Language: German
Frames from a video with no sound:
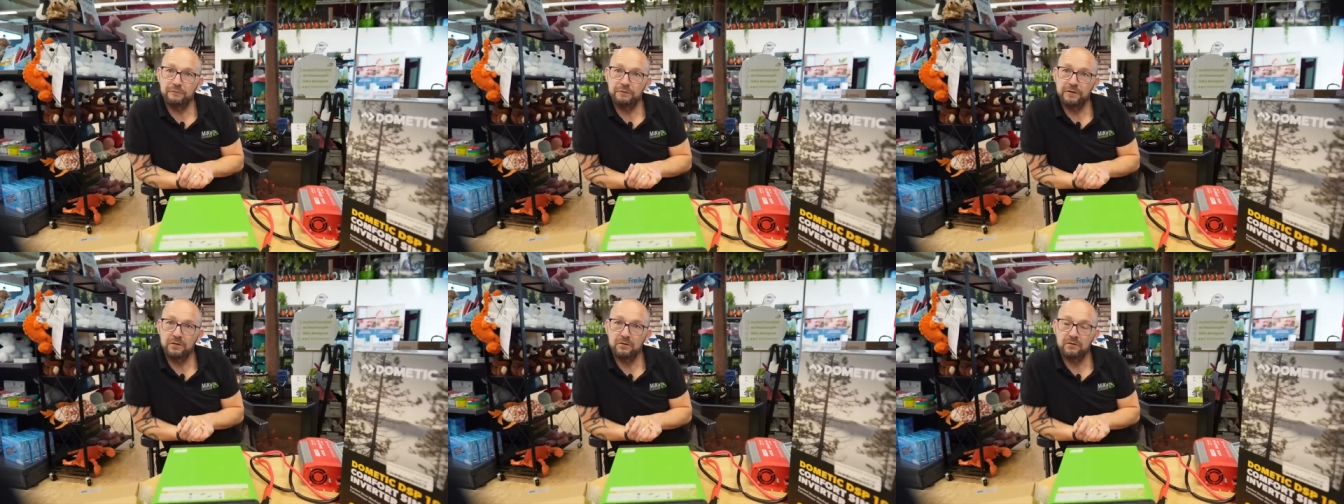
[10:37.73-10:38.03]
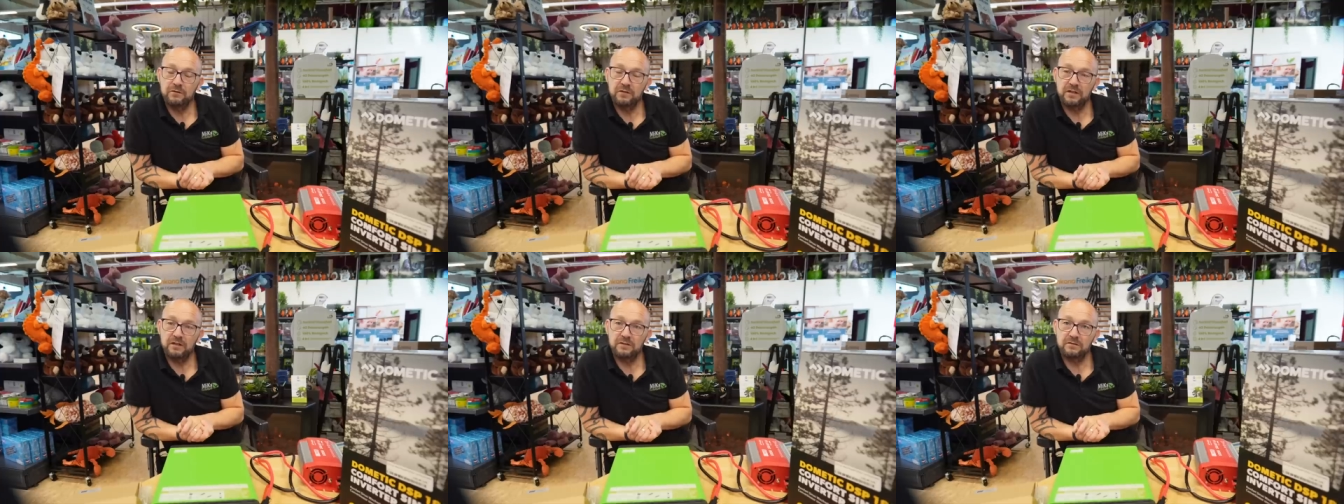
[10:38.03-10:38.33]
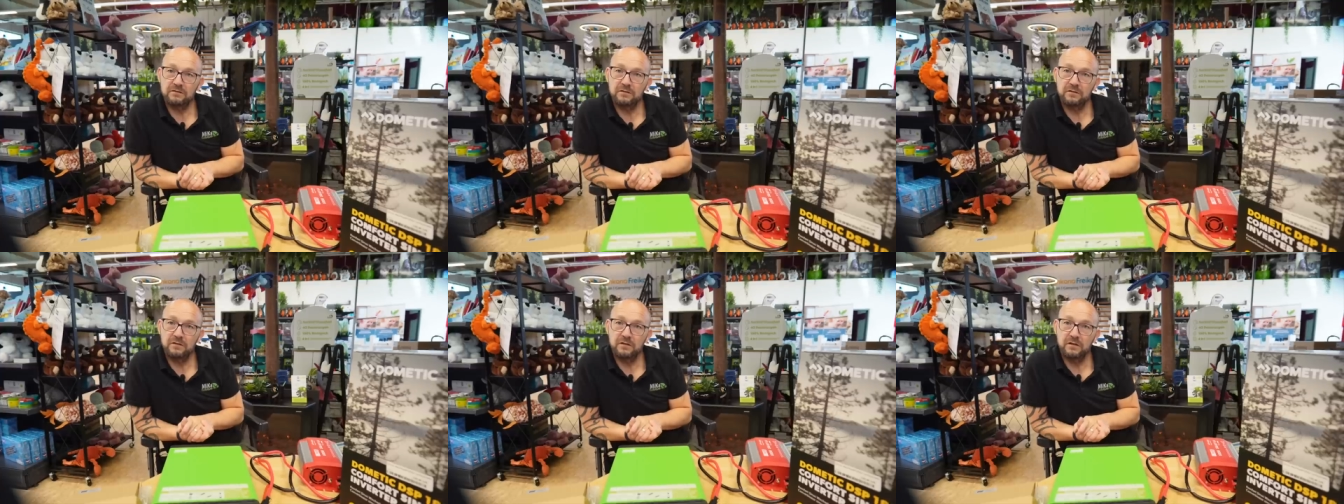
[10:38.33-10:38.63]

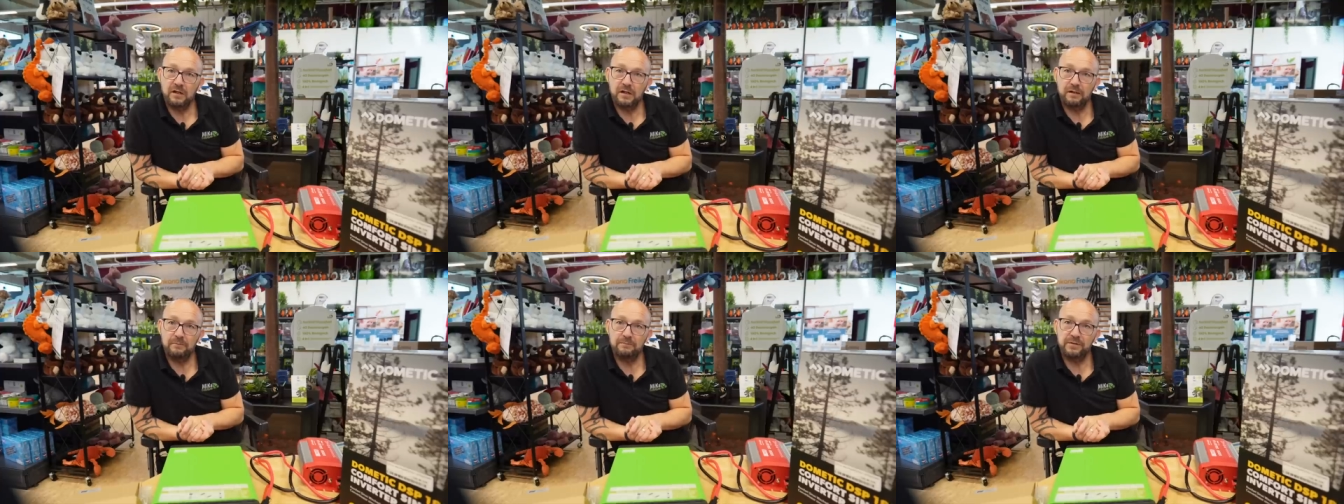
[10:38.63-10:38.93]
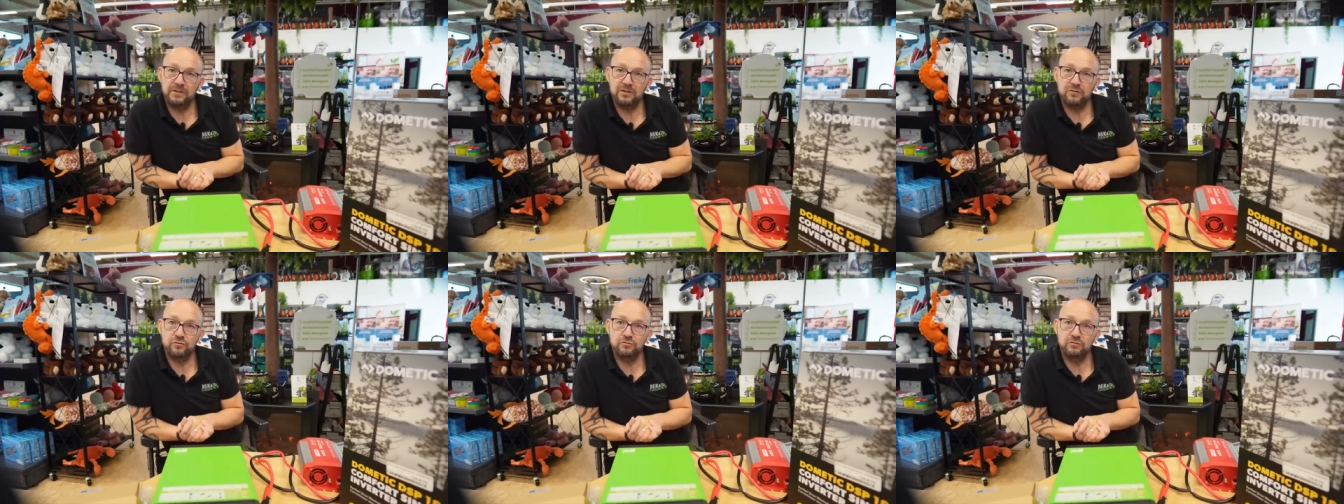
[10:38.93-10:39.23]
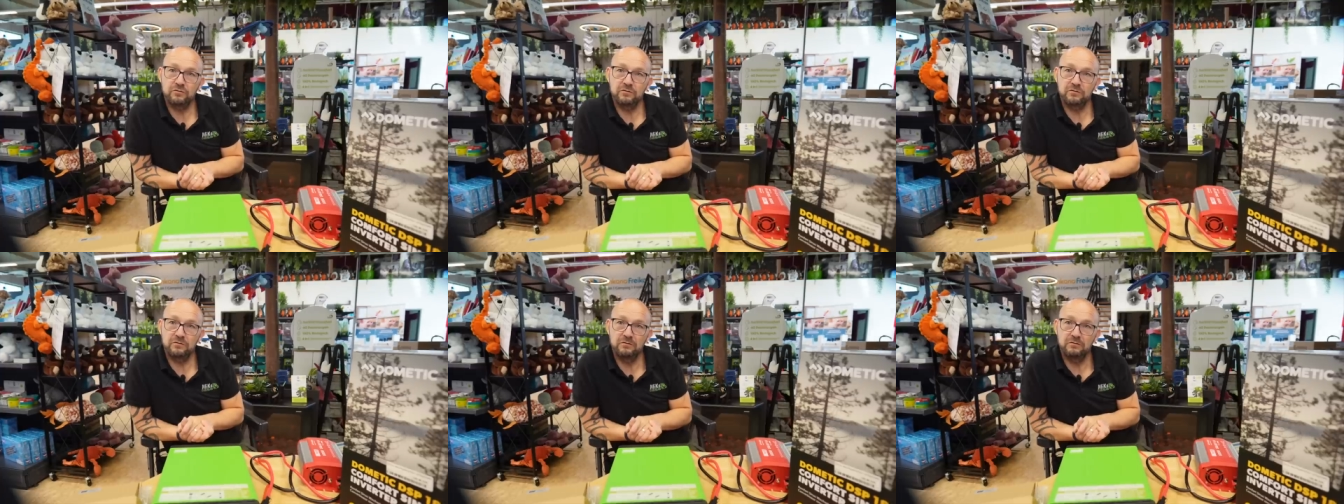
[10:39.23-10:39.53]
400
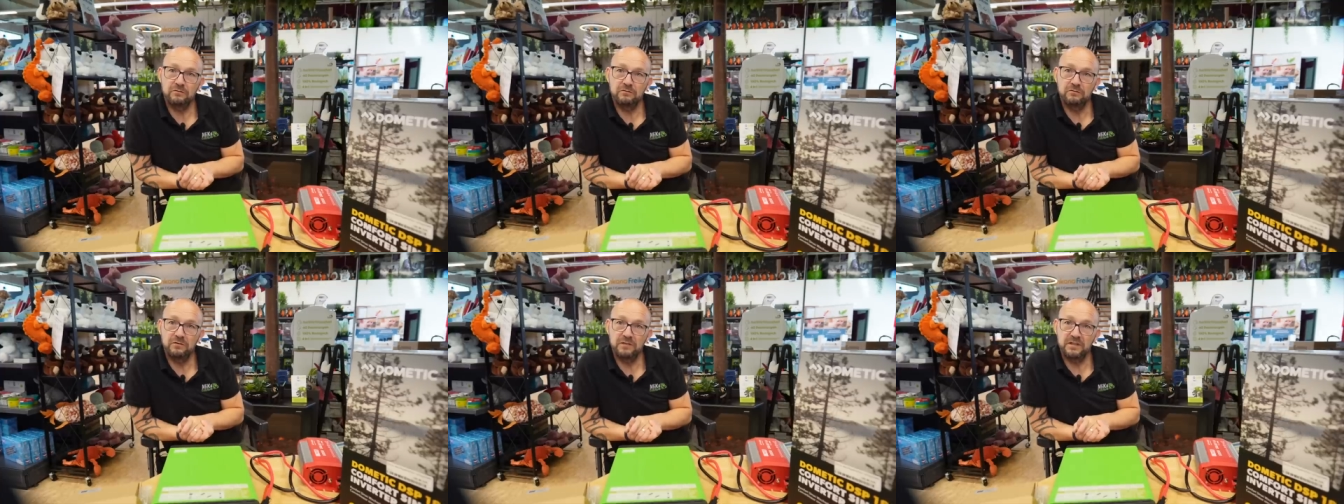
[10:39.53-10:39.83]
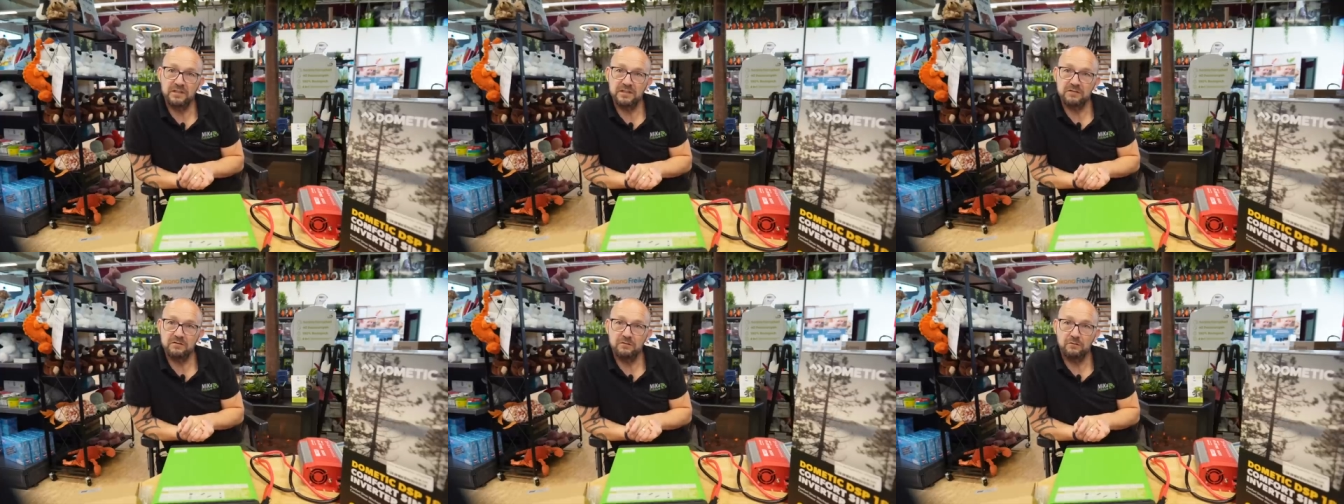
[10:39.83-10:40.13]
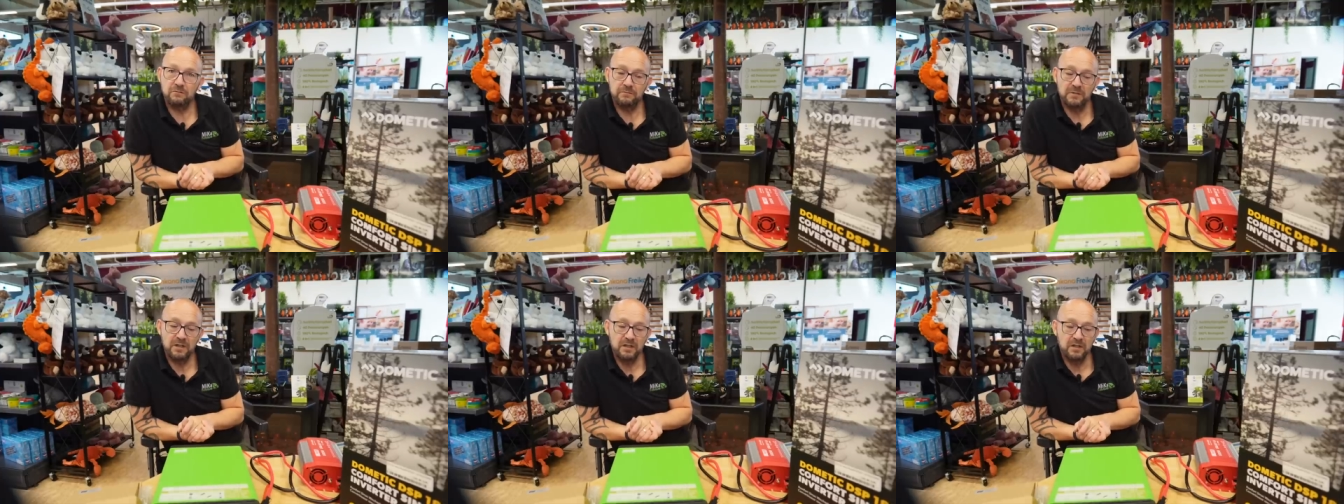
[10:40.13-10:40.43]
Amperestunden
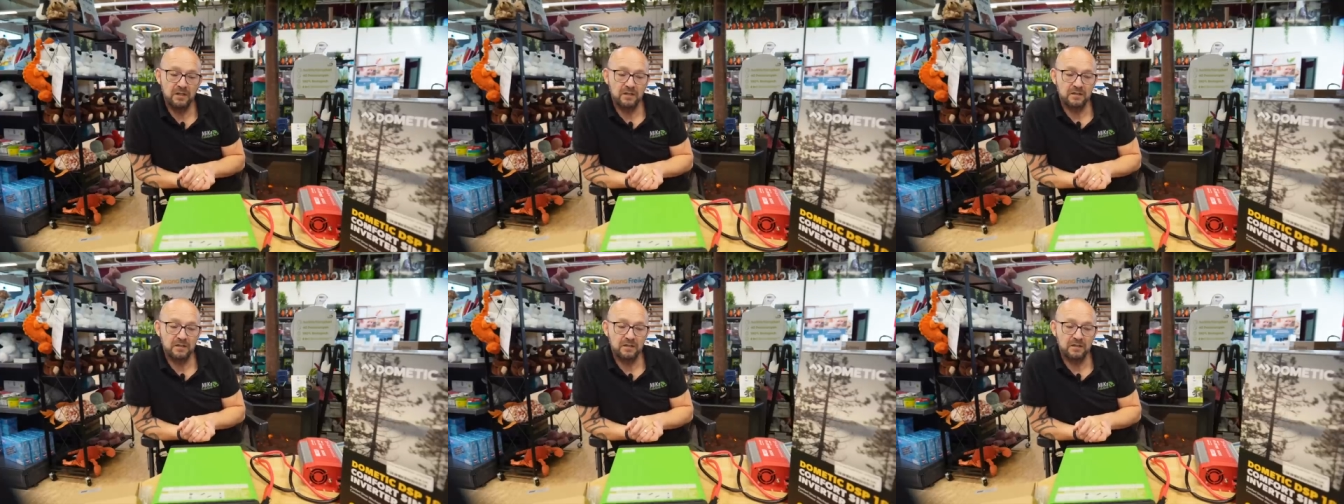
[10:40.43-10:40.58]
Lithium,